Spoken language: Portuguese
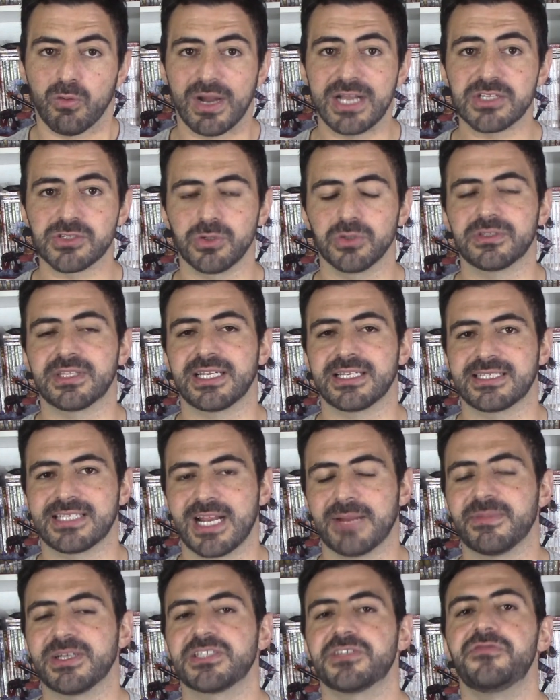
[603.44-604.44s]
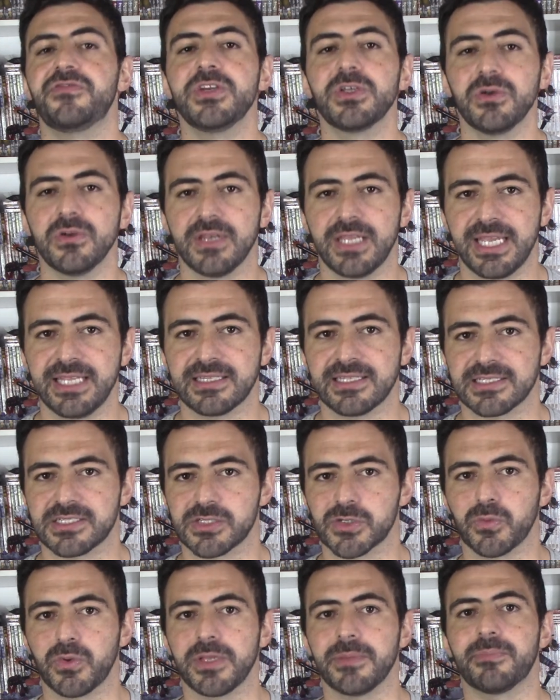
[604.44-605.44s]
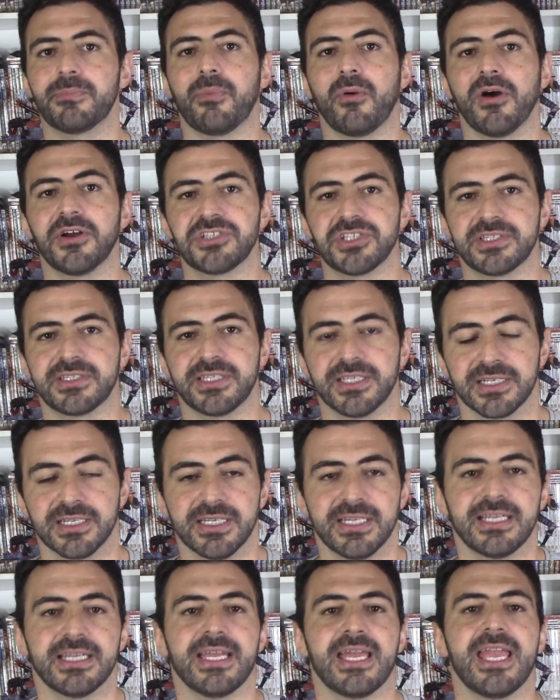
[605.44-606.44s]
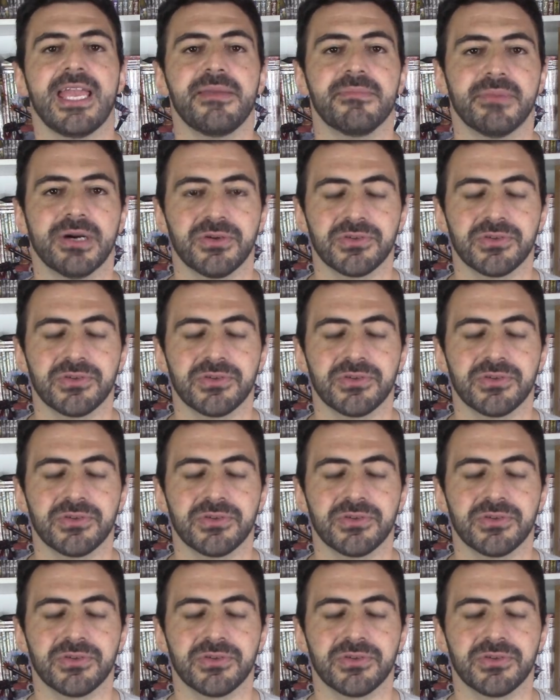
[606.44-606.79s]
Quais outras armas virulentas Queen pode ter em